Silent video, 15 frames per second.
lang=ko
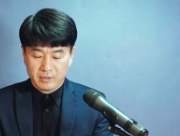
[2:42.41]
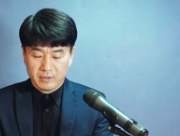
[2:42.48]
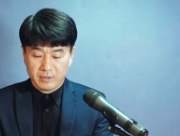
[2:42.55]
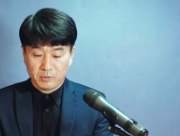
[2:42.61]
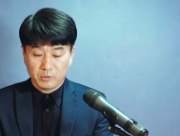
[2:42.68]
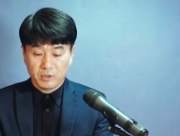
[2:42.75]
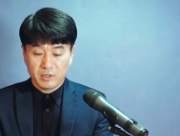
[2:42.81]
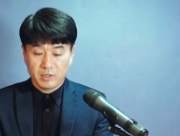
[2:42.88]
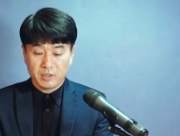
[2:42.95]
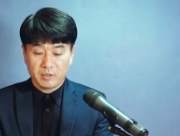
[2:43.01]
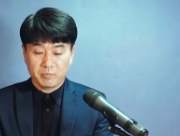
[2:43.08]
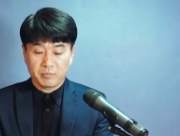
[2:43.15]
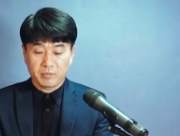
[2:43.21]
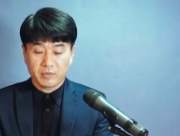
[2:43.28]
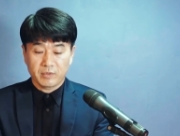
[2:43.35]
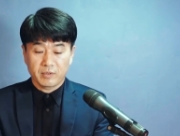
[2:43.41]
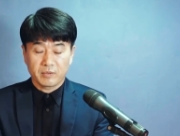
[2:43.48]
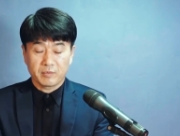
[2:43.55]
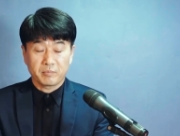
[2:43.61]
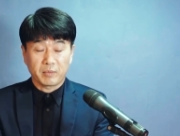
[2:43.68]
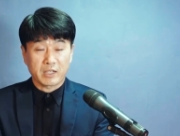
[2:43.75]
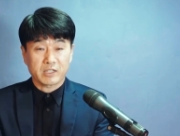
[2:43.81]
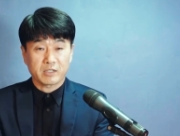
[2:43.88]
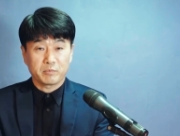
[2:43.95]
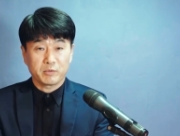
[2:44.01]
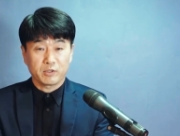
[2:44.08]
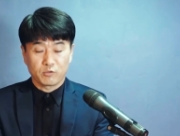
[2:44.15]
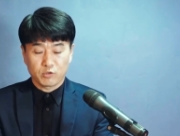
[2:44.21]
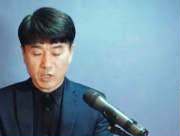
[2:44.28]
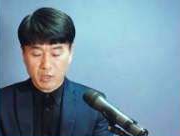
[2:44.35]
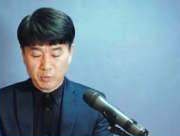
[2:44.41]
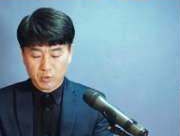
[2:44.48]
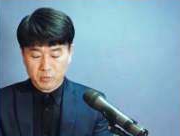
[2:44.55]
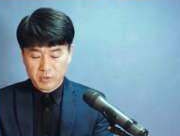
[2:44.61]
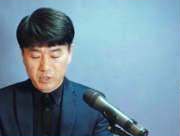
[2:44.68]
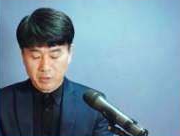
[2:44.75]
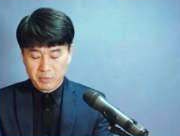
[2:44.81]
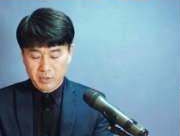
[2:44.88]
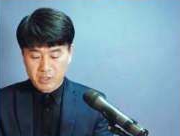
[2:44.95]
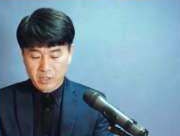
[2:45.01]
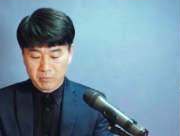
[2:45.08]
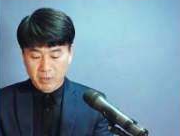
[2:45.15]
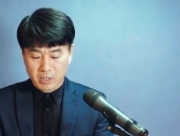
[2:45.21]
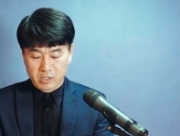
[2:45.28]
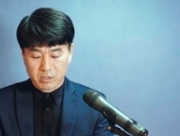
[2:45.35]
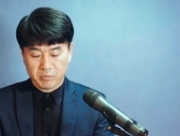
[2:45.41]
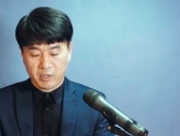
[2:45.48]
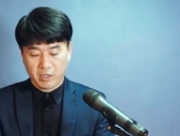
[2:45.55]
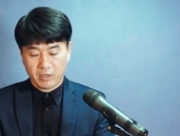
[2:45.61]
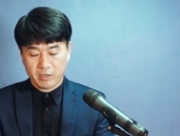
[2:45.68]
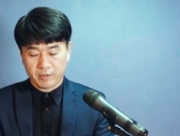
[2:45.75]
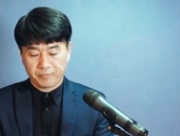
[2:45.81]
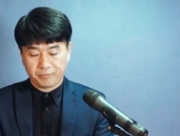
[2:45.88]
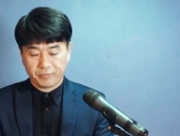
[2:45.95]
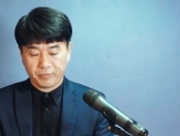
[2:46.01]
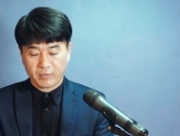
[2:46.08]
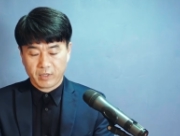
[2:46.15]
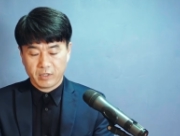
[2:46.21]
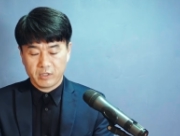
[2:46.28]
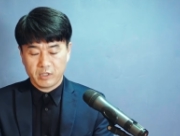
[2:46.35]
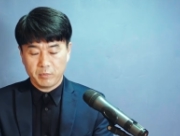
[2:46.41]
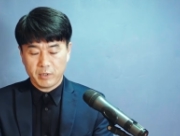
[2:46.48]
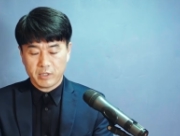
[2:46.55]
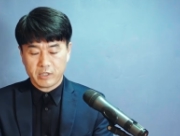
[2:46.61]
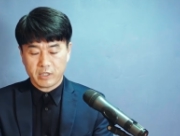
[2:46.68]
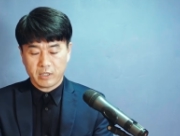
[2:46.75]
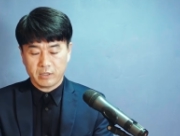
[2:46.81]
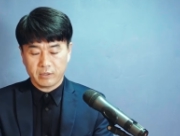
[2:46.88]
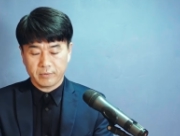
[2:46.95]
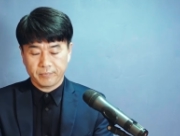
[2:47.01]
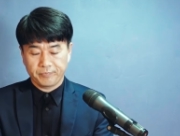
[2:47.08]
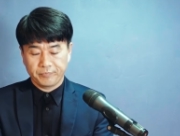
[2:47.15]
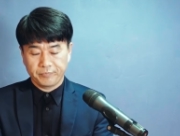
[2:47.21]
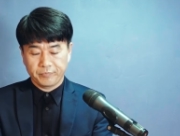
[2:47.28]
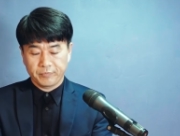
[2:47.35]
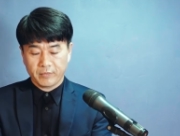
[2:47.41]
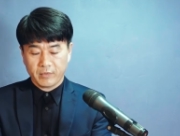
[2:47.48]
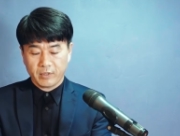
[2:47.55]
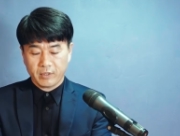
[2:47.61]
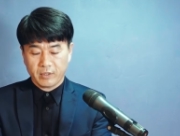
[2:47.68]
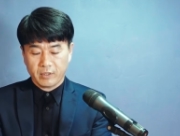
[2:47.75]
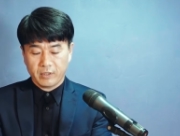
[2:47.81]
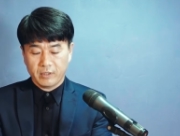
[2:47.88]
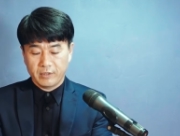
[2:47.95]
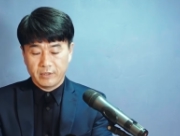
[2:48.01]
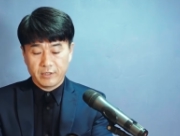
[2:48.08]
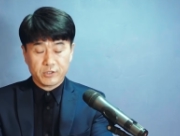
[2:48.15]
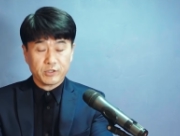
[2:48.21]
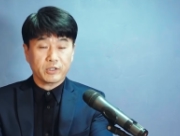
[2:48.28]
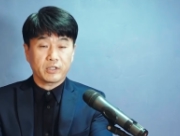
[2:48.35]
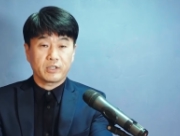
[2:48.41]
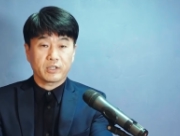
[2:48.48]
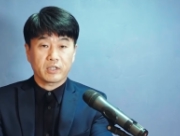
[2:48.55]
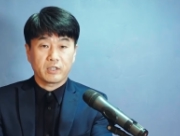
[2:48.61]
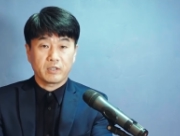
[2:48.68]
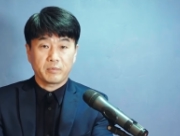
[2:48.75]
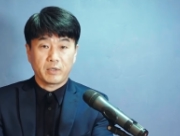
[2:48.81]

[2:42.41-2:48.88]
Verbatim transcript: 오늘 말씀은 누가복음 11장 말씀이에요. 11장 1절에 이렇게